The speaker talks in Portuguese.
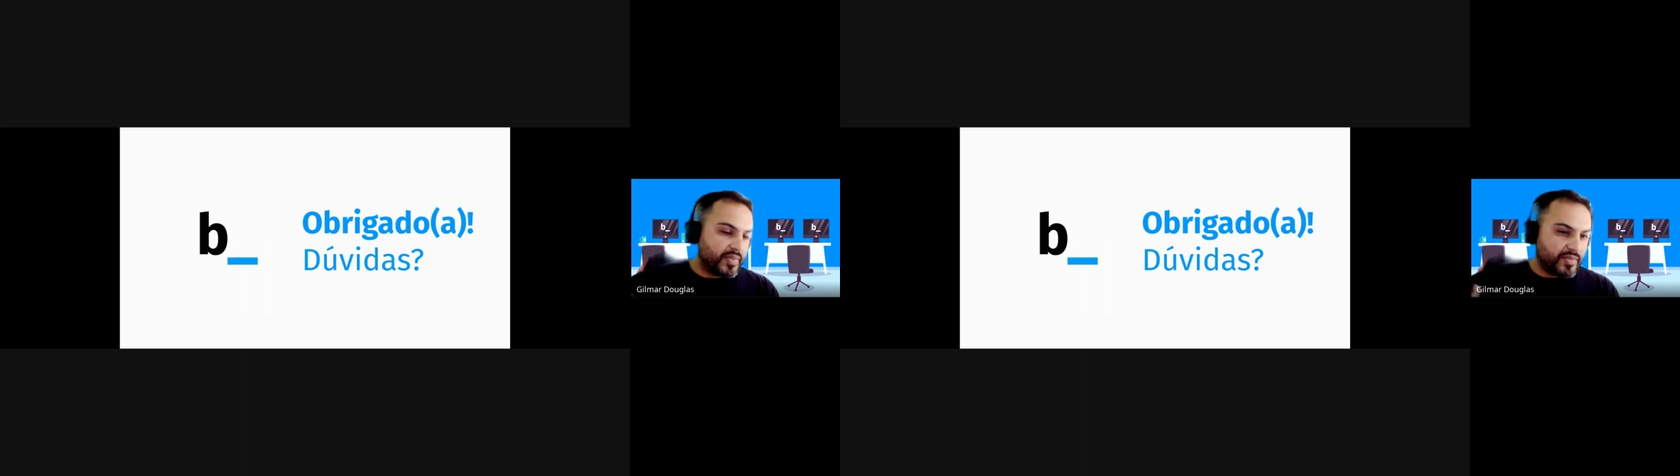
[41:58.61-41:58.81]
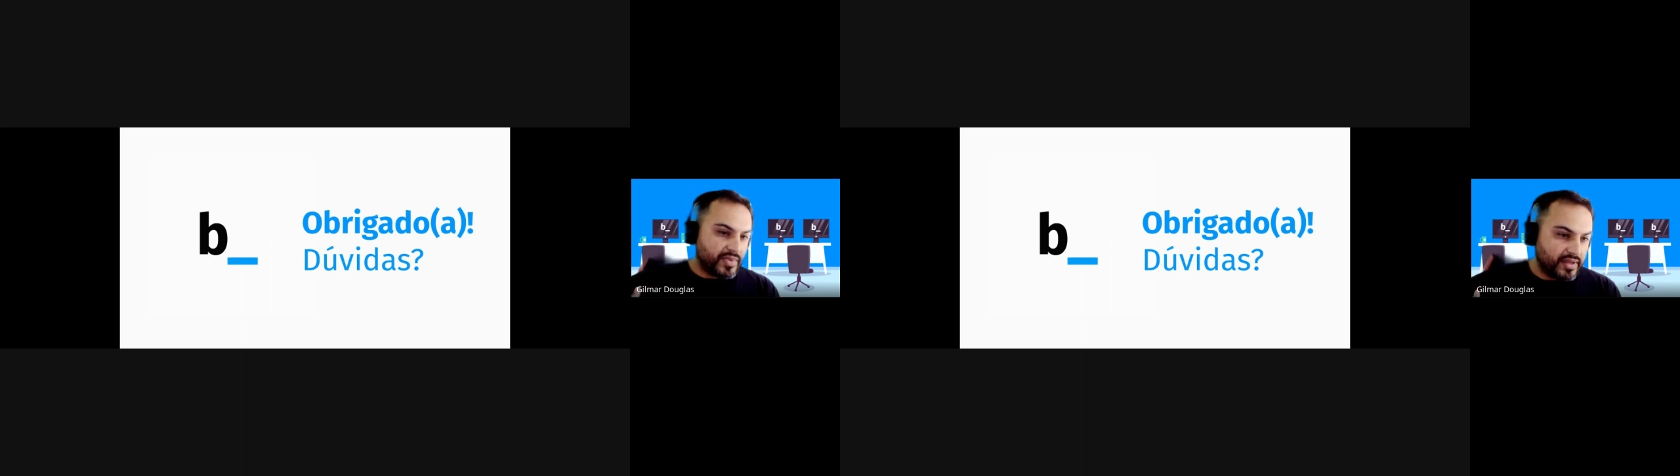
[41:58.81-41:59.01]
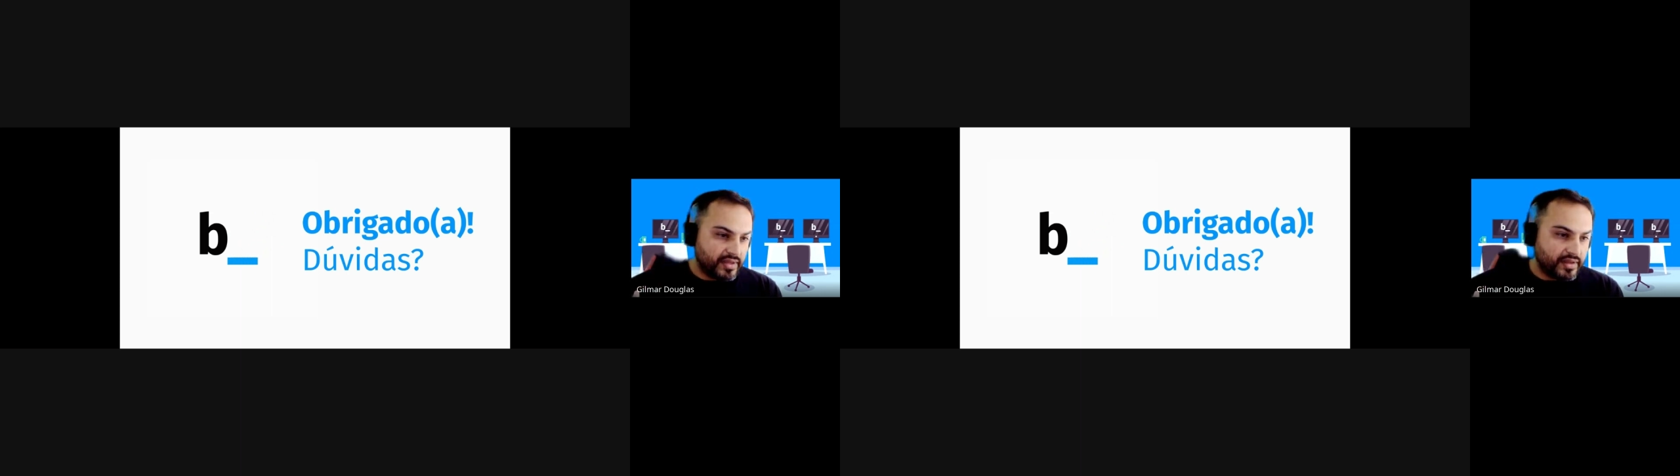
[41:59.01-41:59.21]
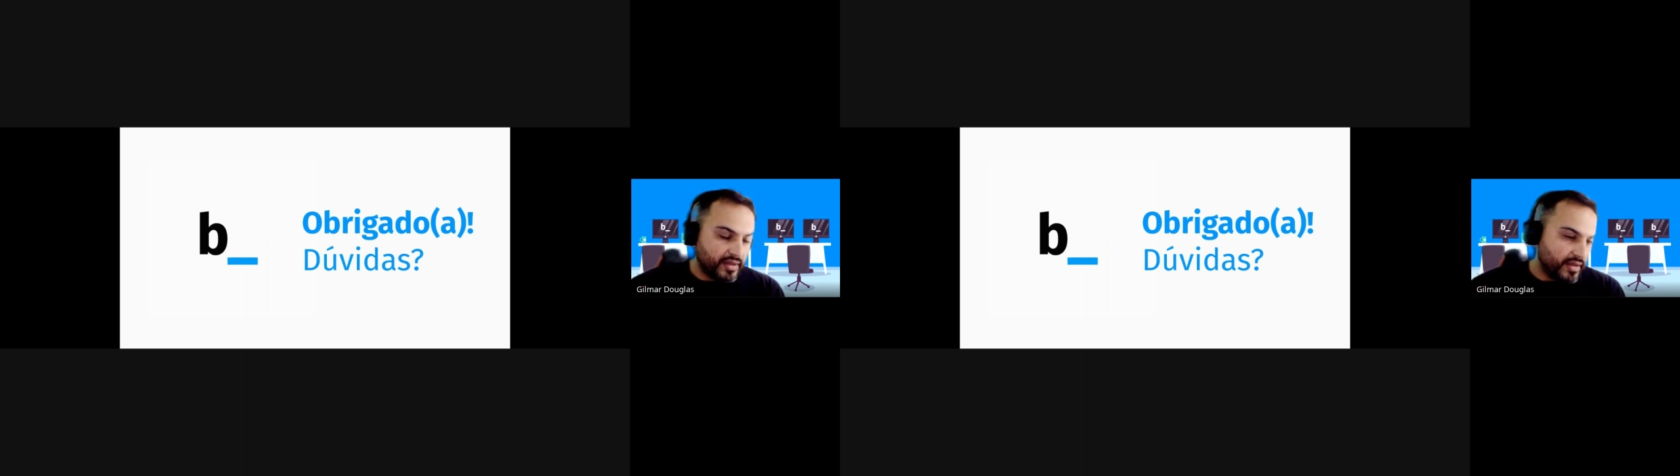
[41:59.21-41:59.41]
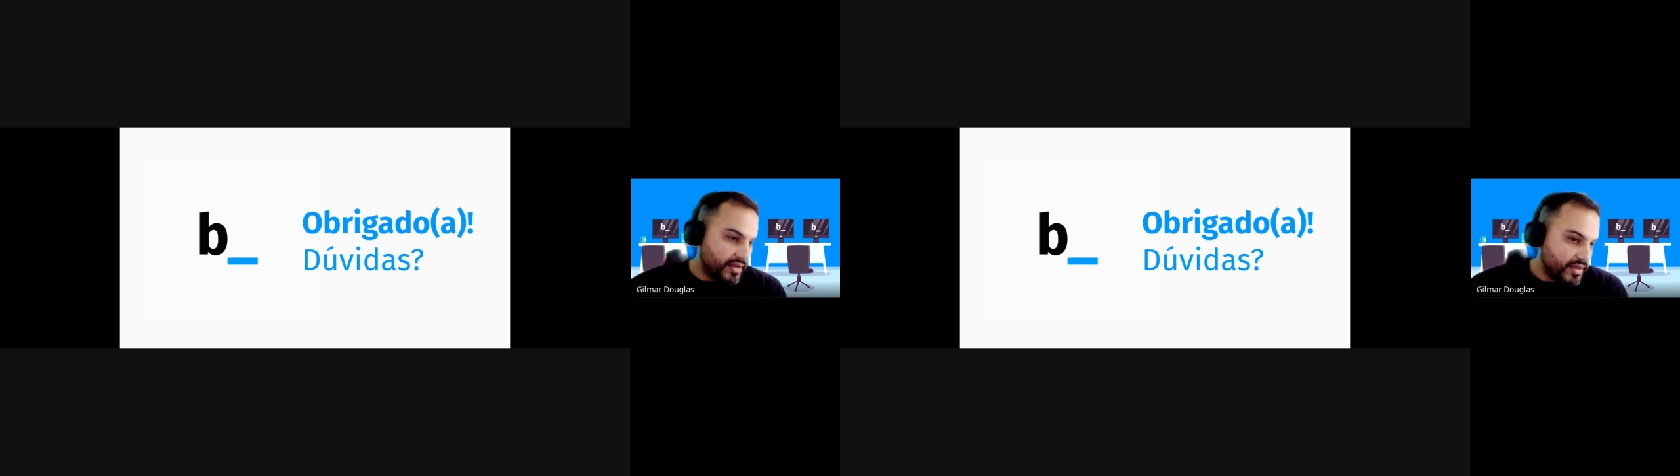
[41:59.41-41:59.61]
para mim
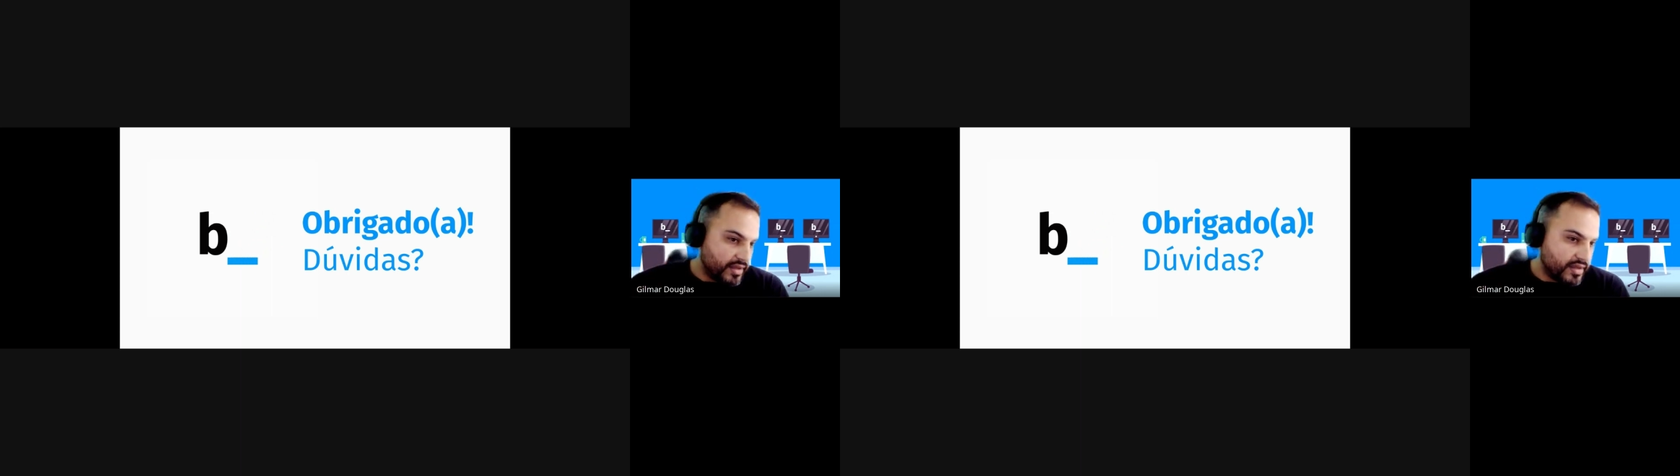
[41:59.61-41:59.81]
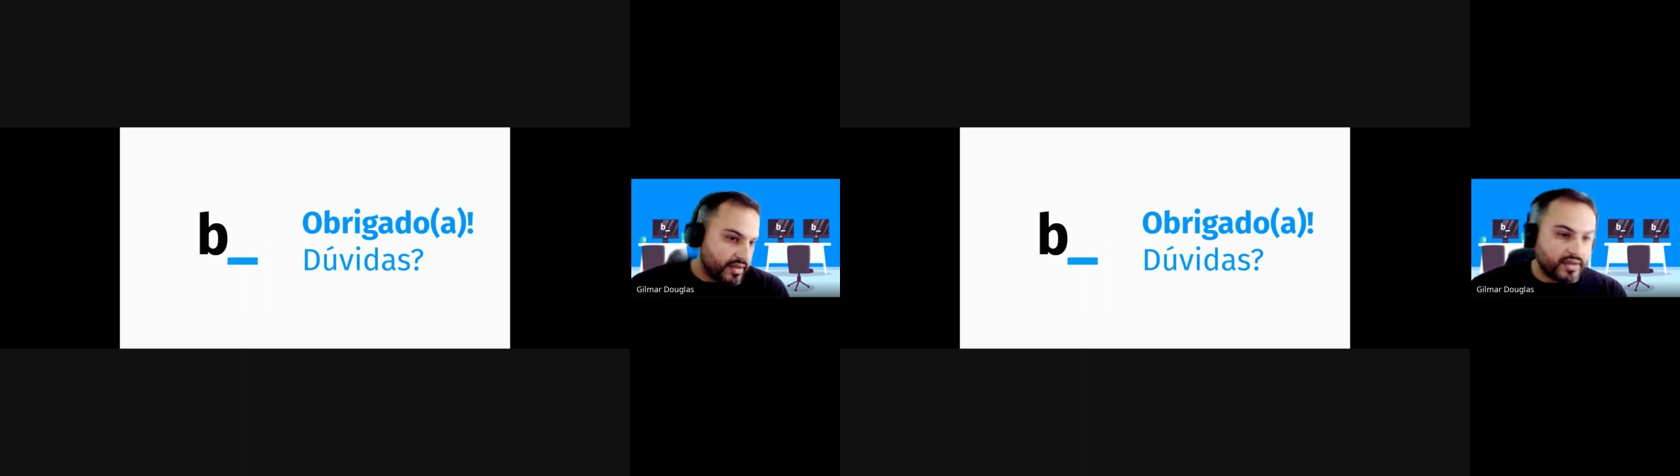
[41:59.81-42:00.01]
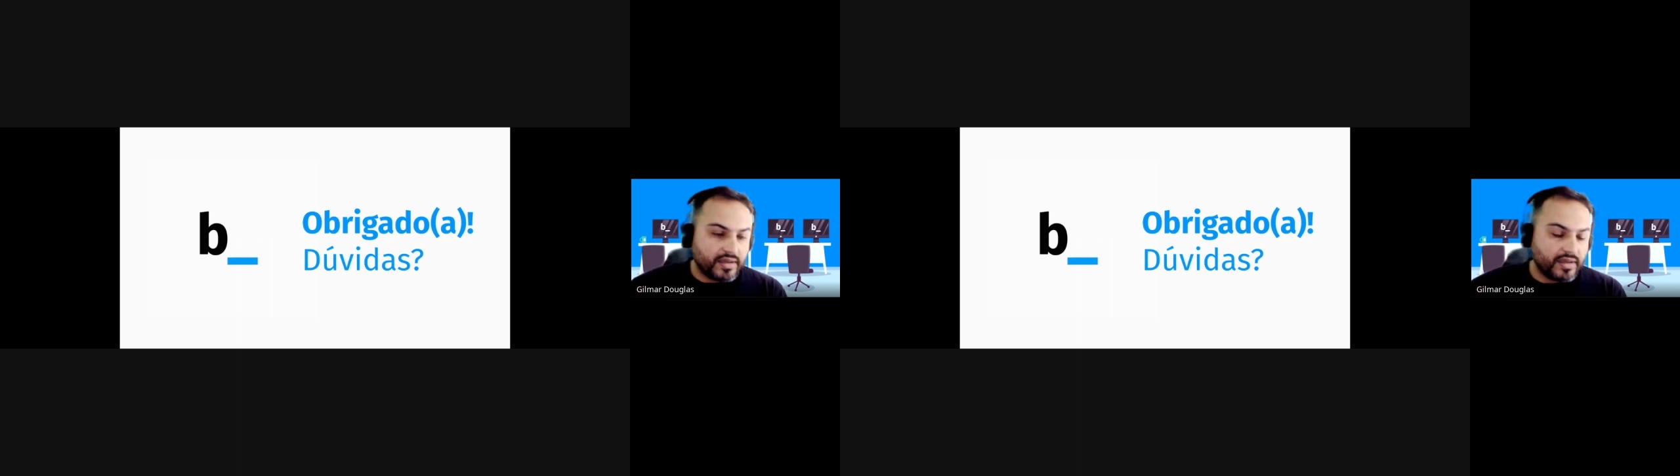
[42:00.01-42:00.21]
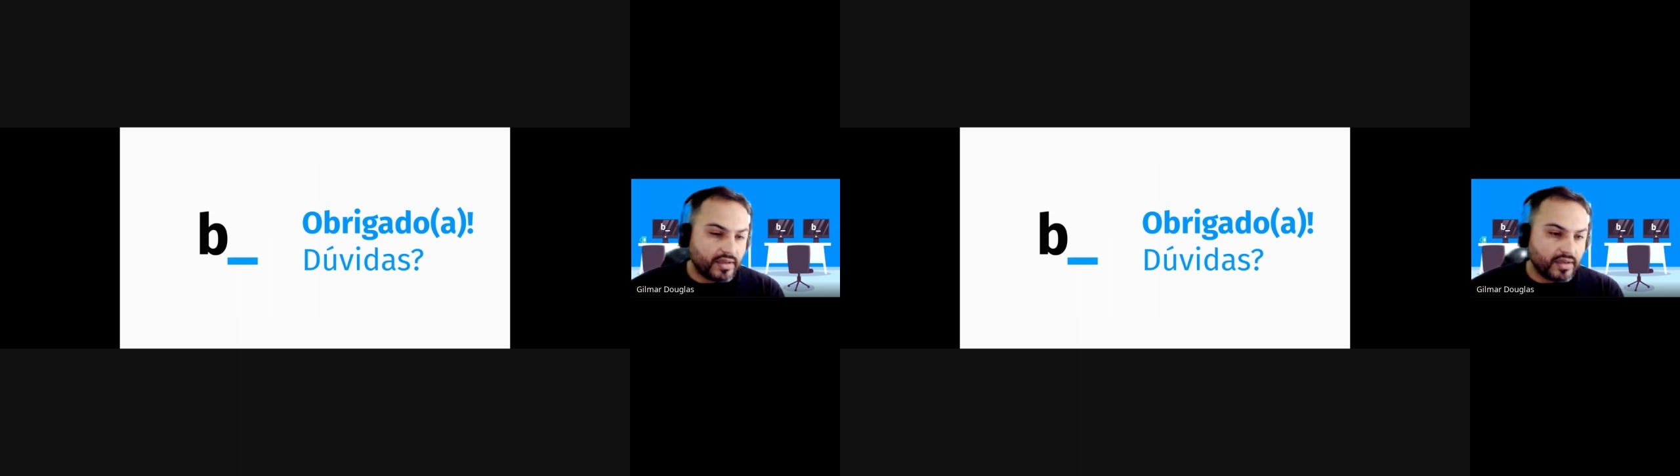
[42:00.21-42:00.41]
e,